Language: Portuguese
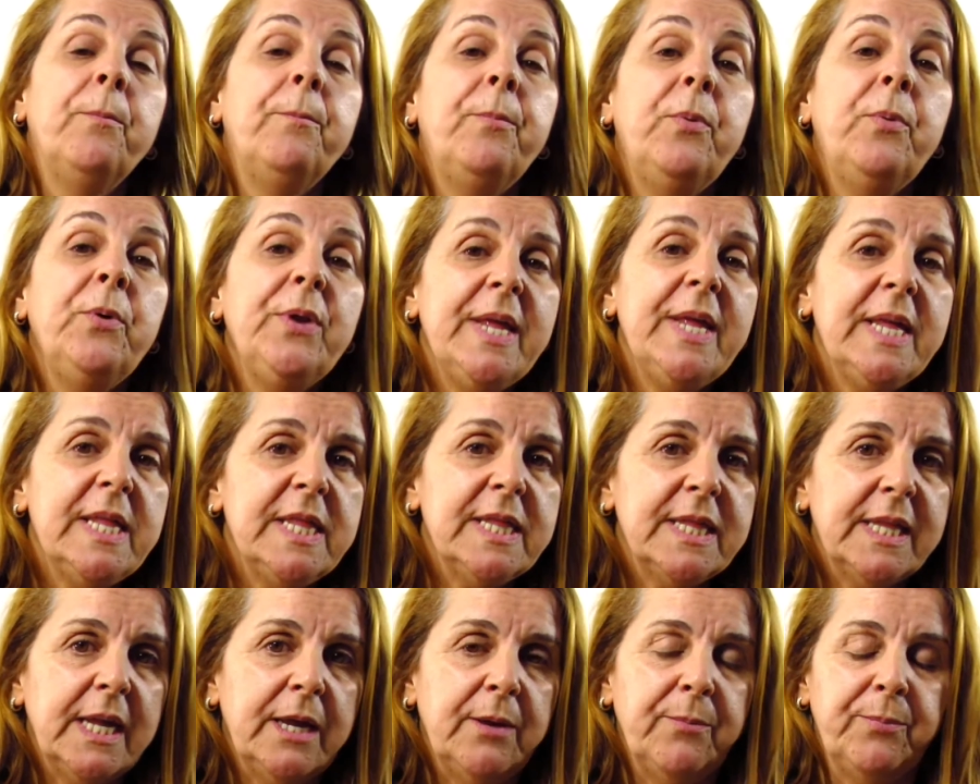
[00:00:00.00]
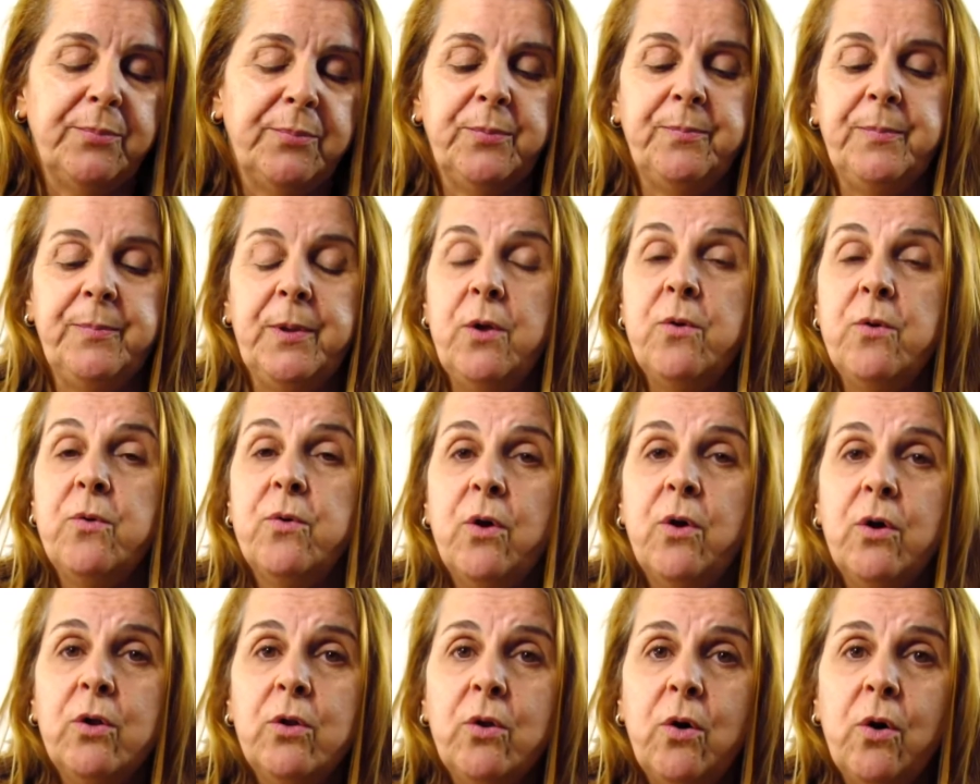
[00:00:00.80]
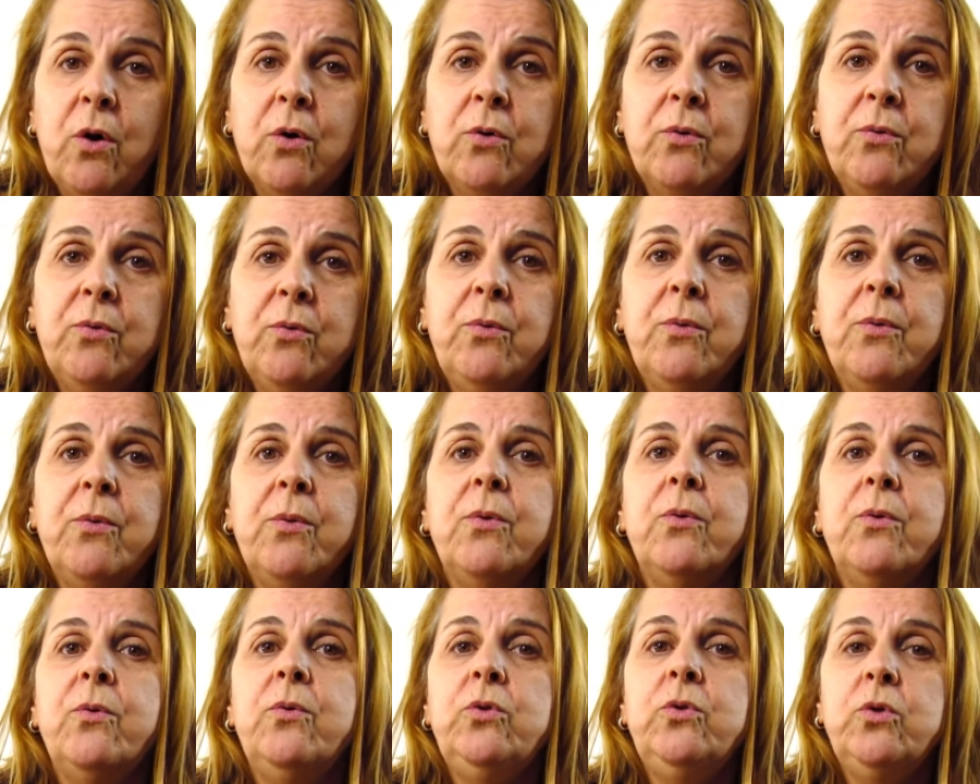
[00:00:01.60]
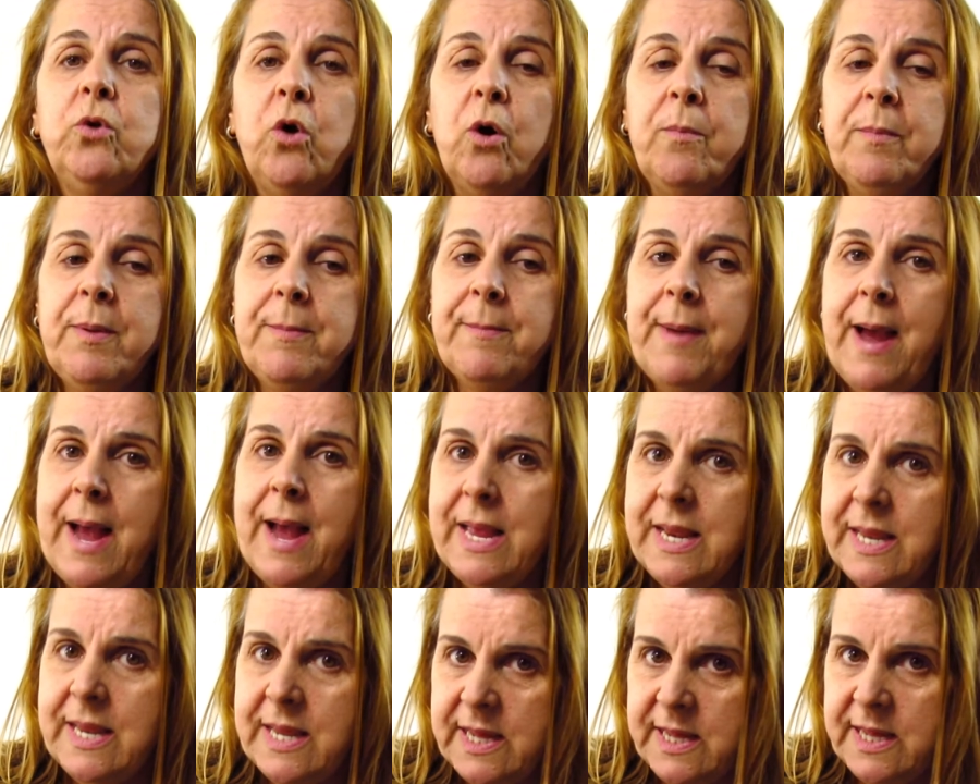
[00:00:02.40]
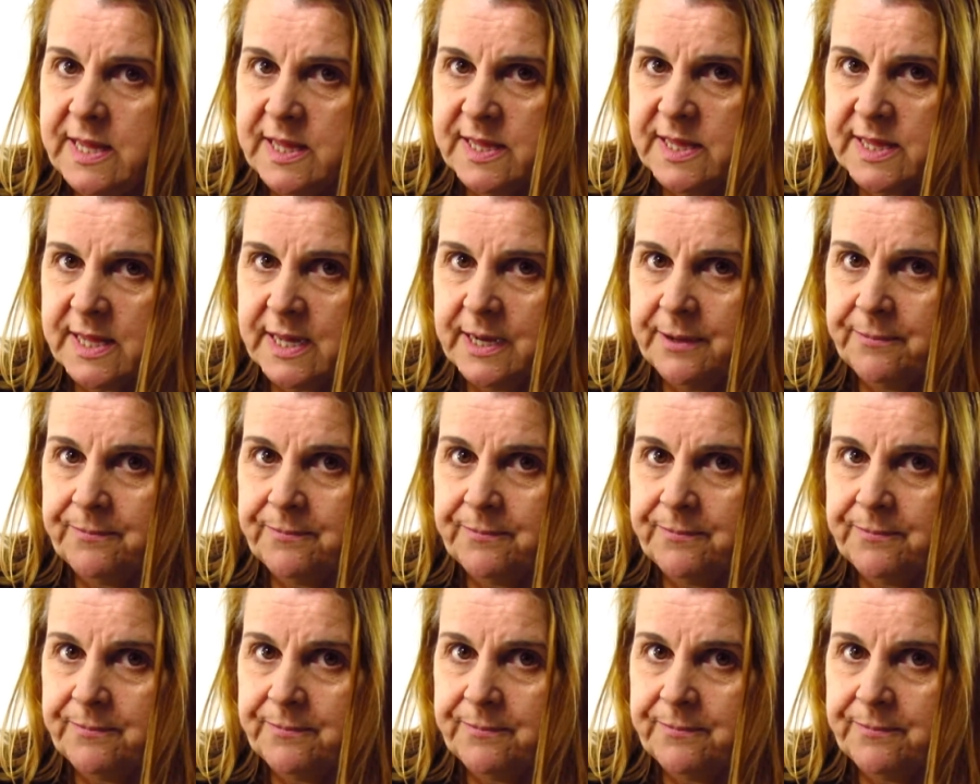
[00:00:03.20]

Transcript: Por exemplo, eu coloco o nome Marisa.